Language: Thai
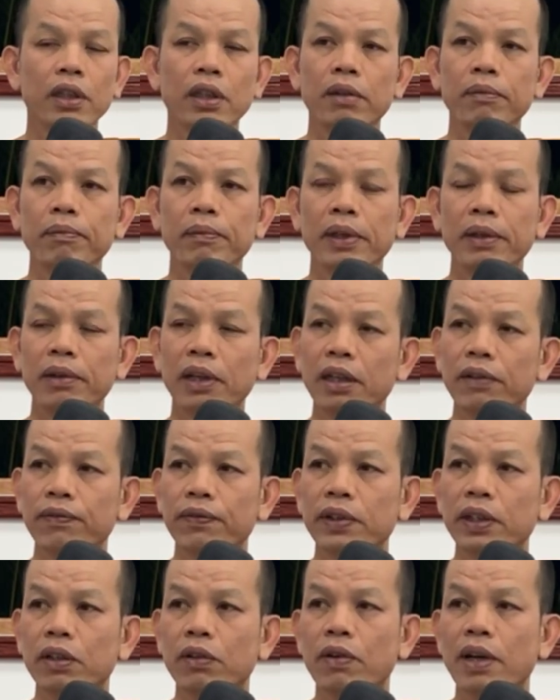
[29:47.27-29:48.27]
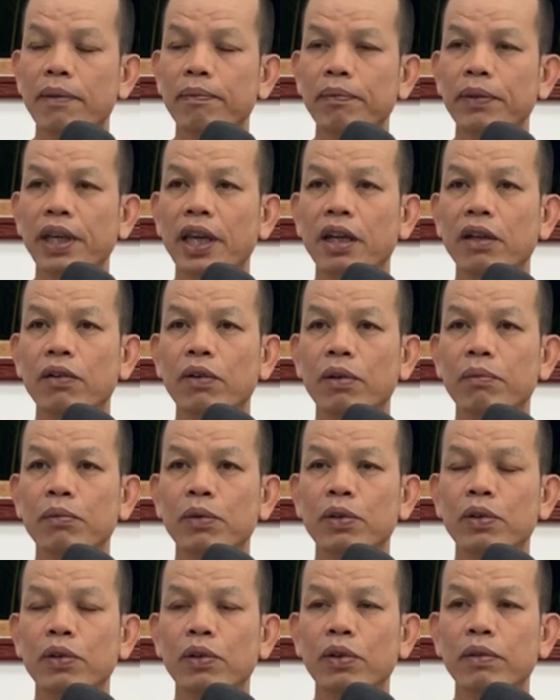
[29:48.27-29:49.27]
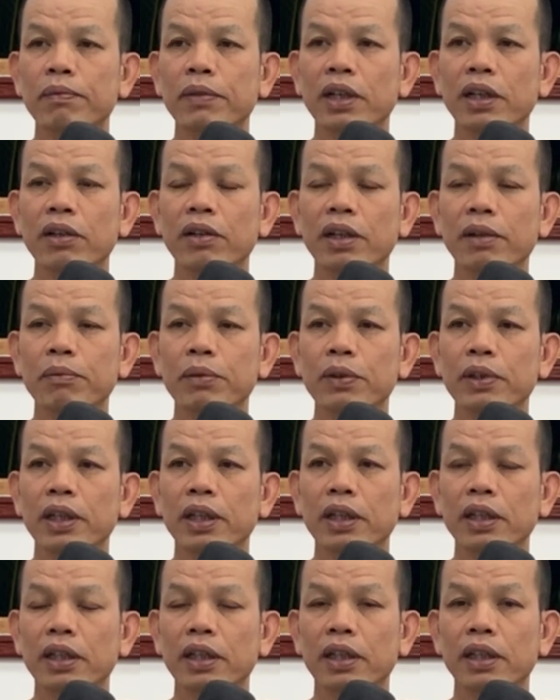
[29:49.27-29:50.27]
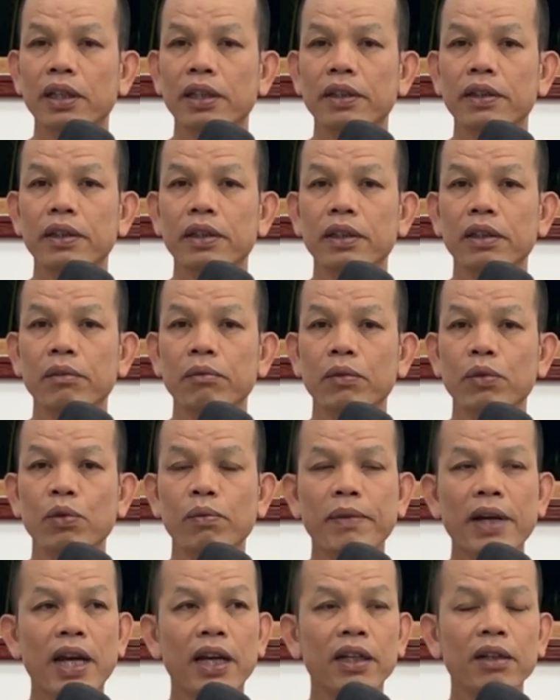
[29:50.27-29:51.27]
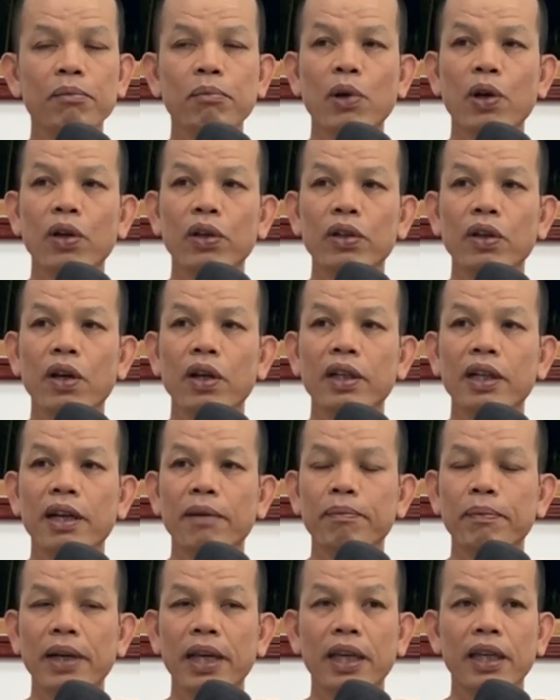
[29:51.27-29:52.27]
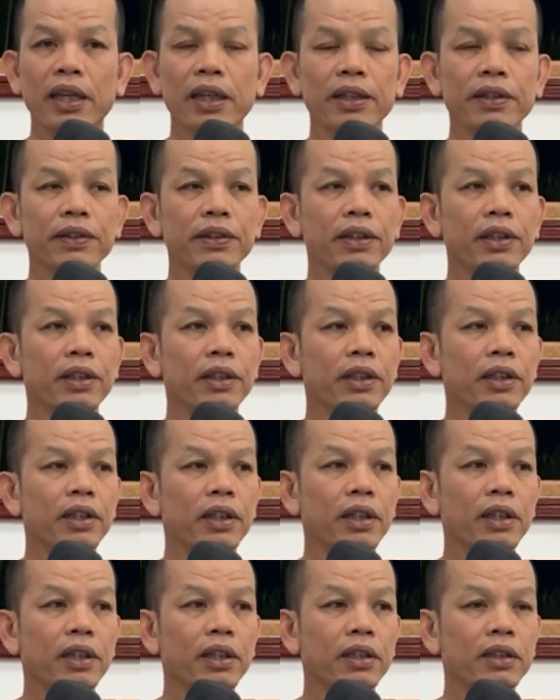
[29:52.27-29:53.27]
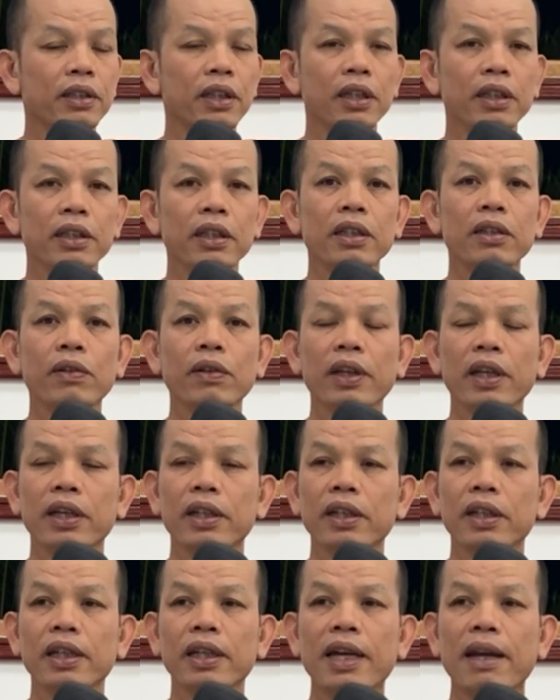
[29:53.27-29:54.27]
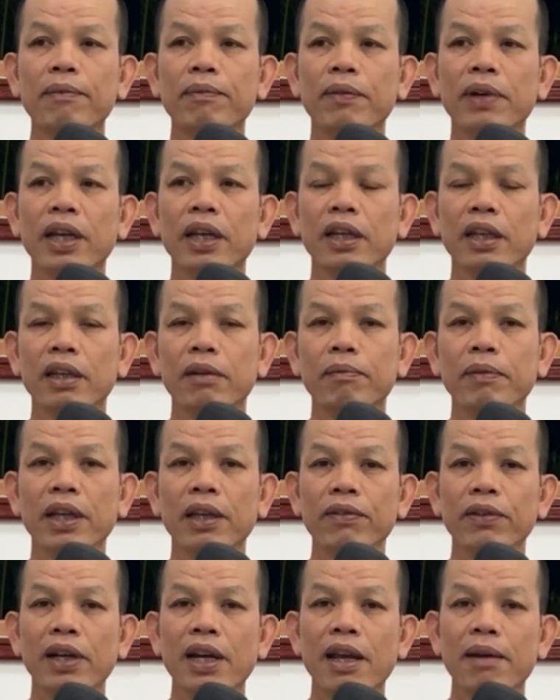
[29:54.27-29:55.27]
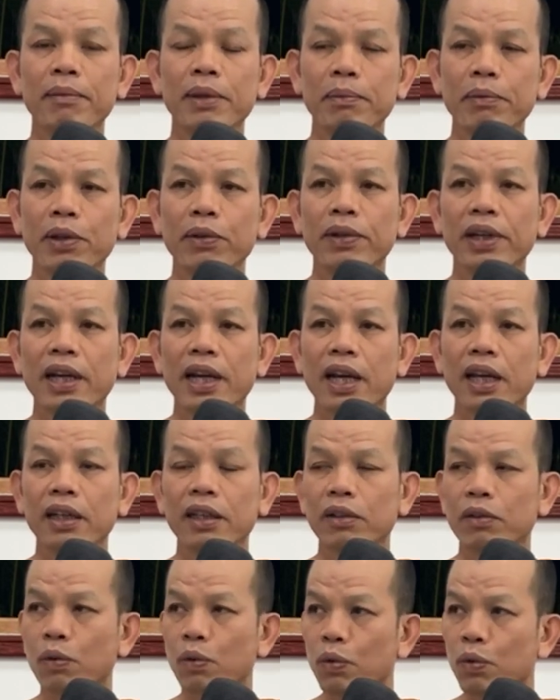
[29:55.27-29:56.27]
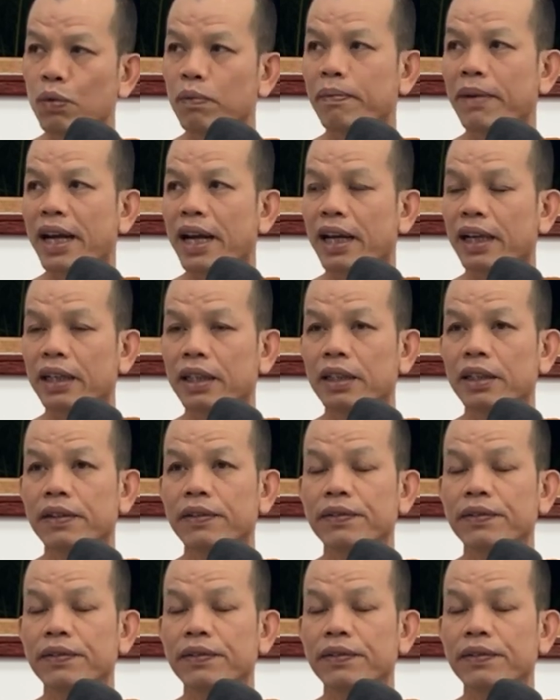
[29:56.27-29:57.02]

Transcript: นี่มันได้ฝึกความเพียรความอดทนมาแล้วนะ ผู้หญิงนี่ครูบาถึงมองย้อนกลับไปสิ่งที่ตัวเองเคยทำไว้เห็นไหมเวลามาภาวนานี่ทุกมาก